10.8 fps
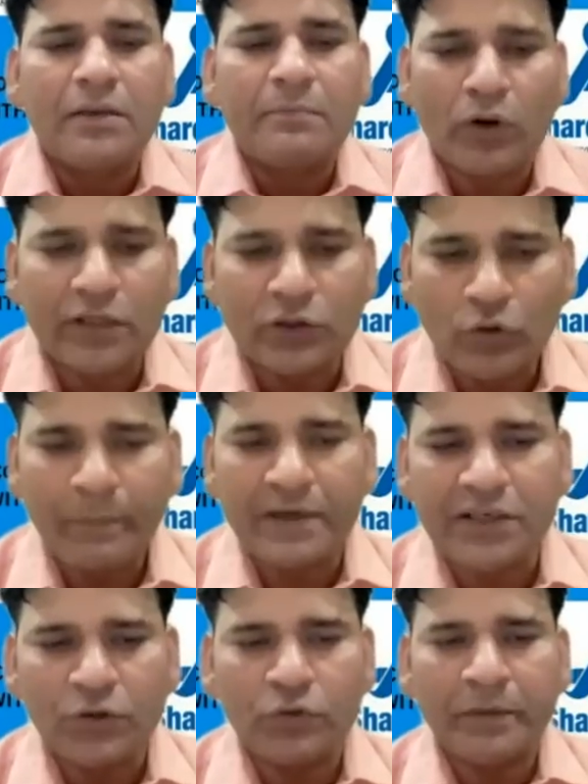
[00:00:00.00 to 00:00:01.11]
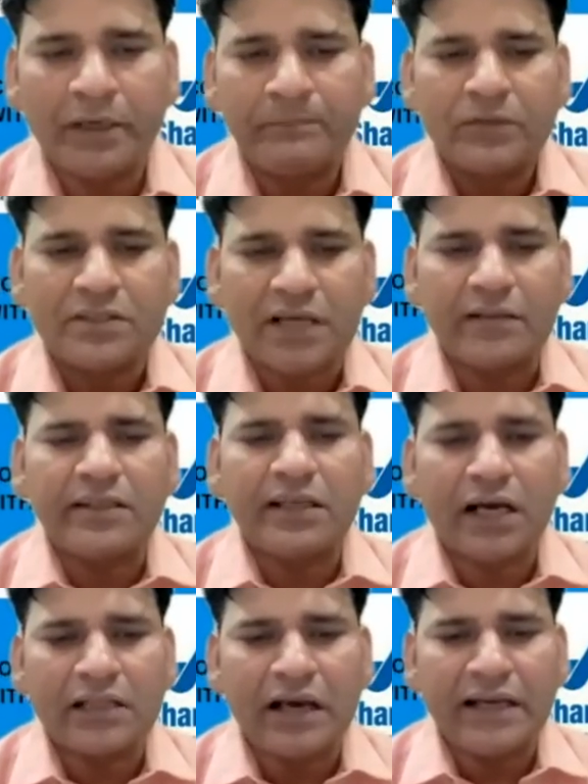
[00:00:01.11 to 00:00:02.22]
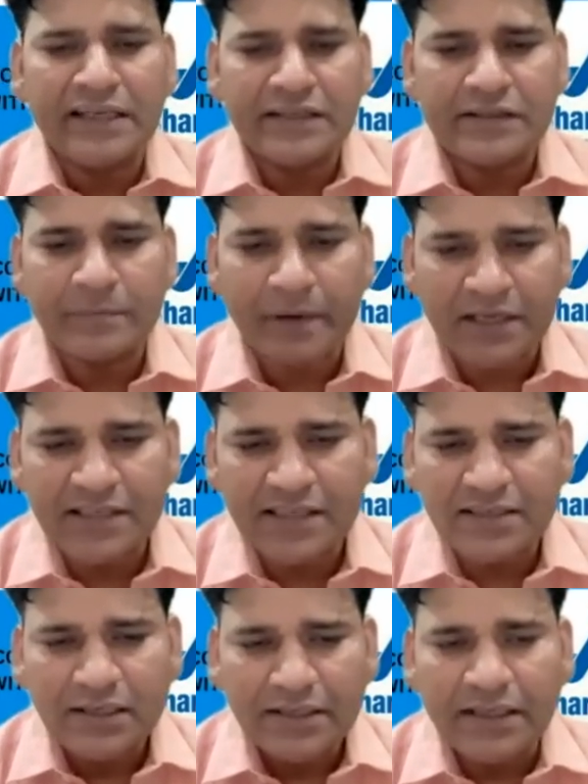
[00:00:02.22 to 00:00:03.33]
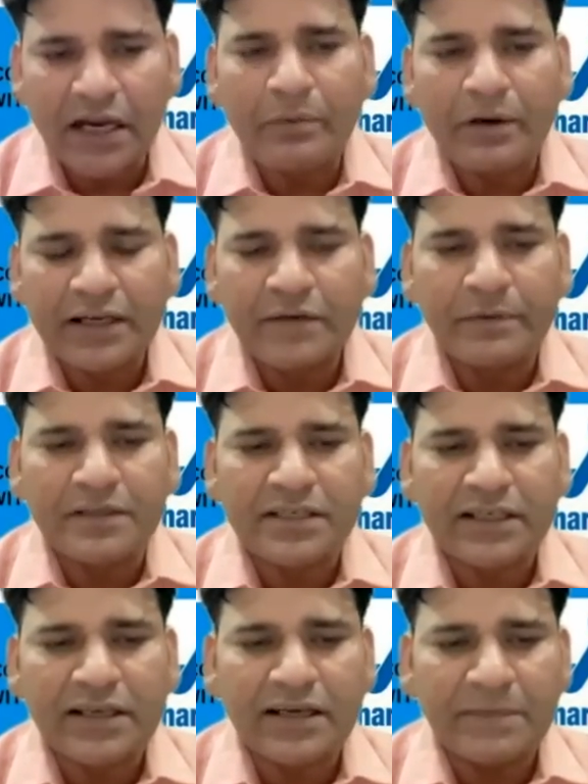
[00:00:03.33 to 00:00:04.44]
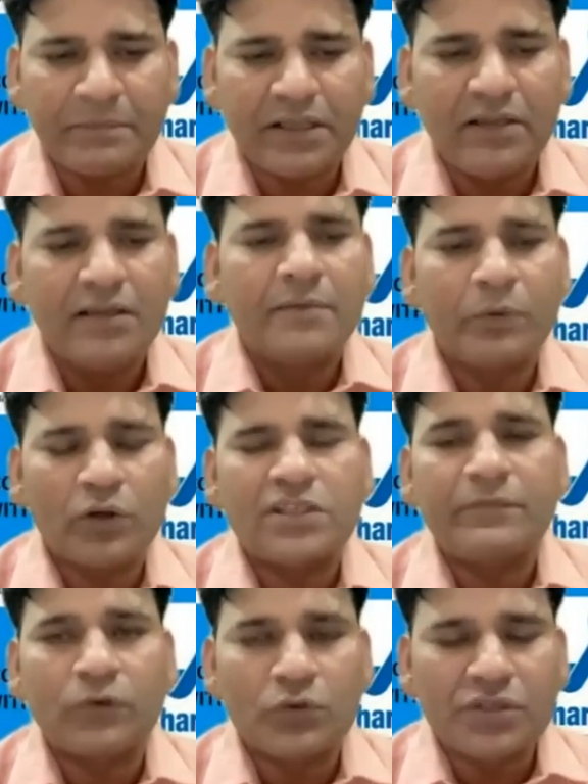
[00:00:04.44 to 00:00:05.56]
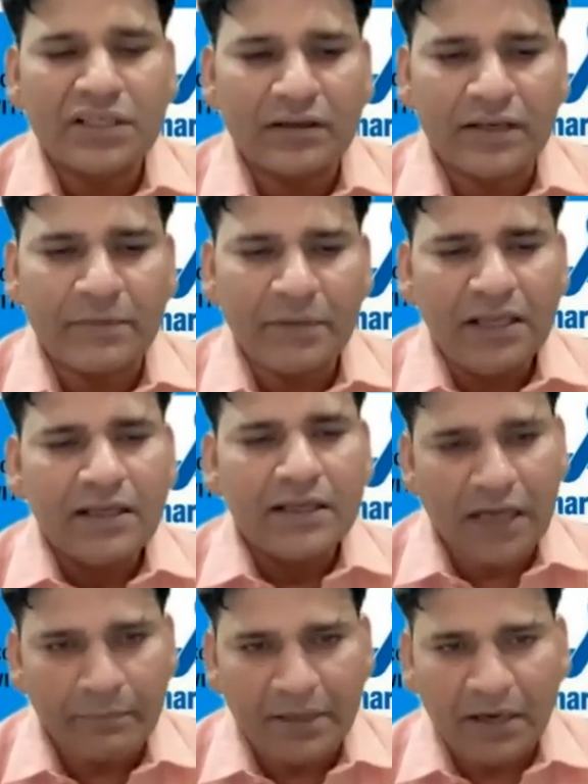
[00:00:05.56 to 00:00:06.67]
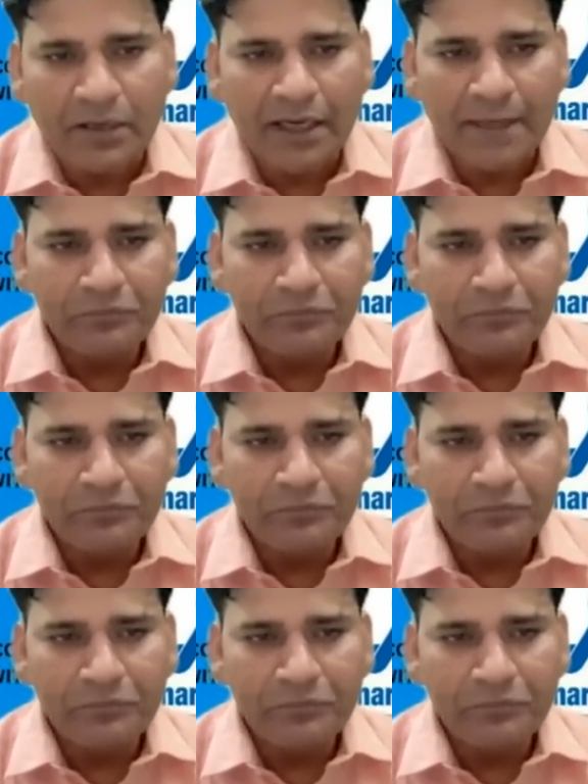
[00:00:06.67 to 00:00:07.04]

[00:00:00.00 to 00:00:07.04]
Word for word: पौने दो परसेंट ऊपर साथ ही अदानी इंटरप्राइजेस यहां पर डेढ़ परसेंट के करीब की पॉजिटिव क्लोजिंग करने में कामयाब रहा